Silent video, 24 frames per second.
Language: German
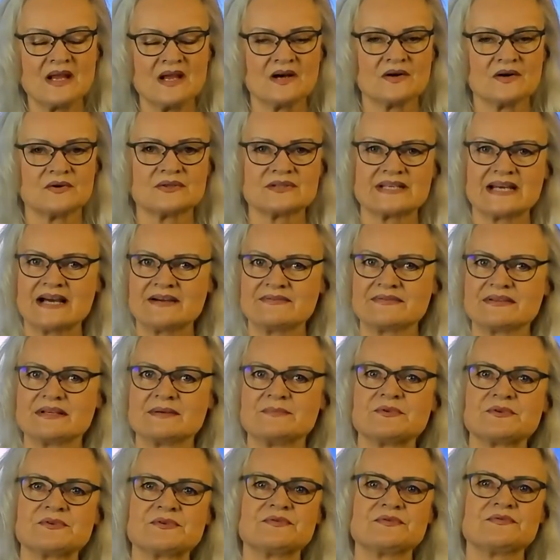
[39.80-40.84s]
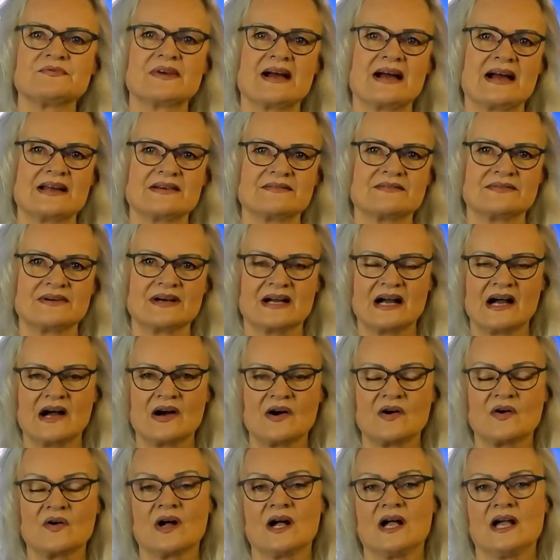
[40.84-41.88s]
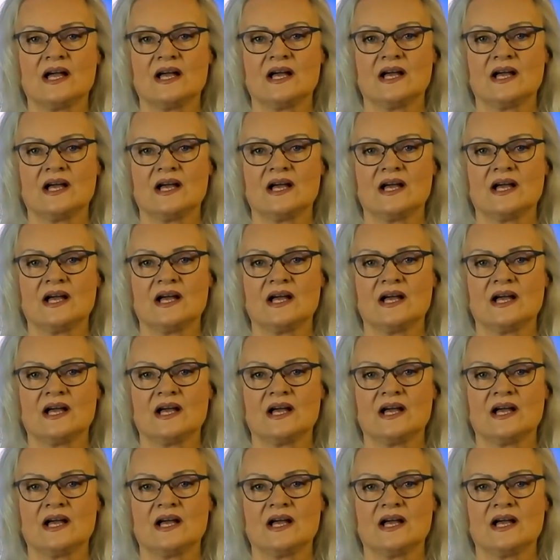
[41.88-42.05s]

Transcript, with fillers: und dafür müssen wir einfach auch